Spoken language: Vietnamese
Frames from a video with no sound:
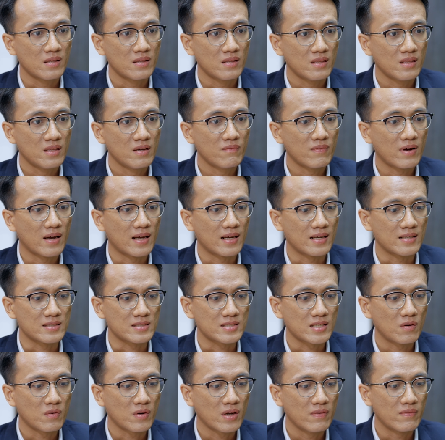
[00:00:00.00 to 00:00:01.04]
nhưng mà
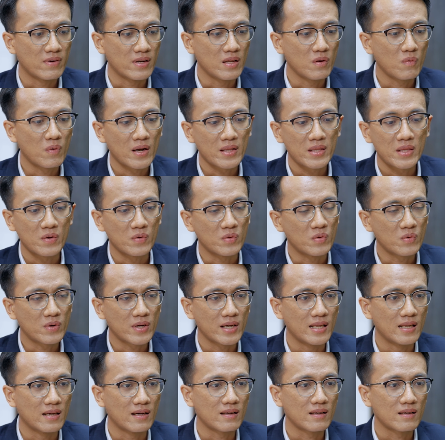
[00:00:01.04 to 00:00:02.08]
sau khi mà đi qua nhiều chu
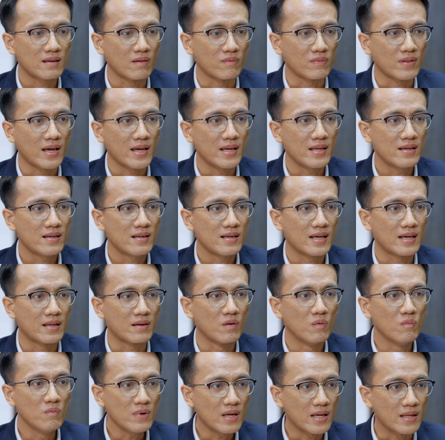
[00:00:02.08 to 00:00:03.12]
kỳ ở lộc thấy là
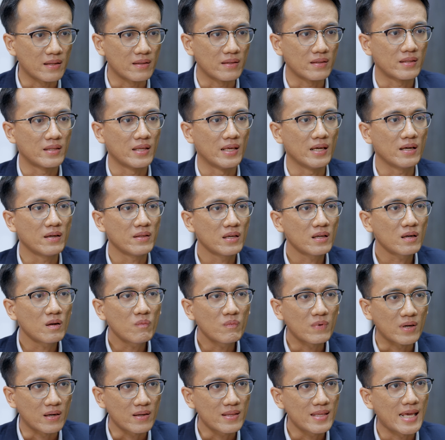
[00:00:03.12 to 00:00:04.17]
đúng là chỉ có những
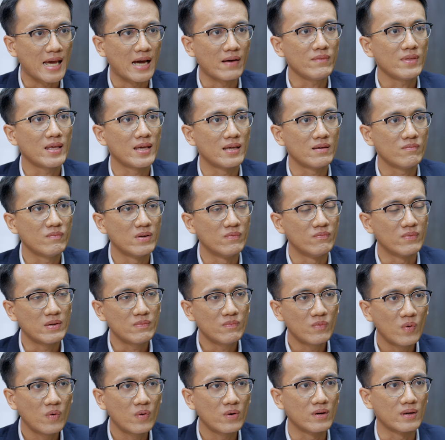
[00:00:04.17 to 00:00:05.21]
lúc mà nó giảm vậy mình mới
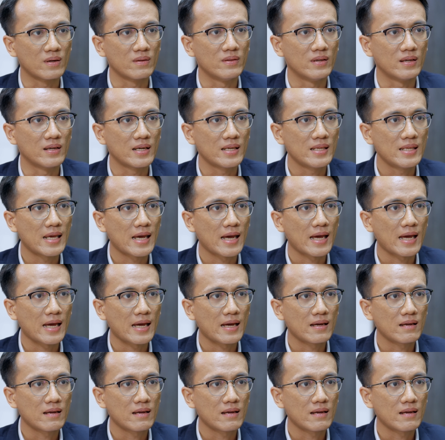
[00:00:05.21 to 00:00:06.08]
mua được những cái giá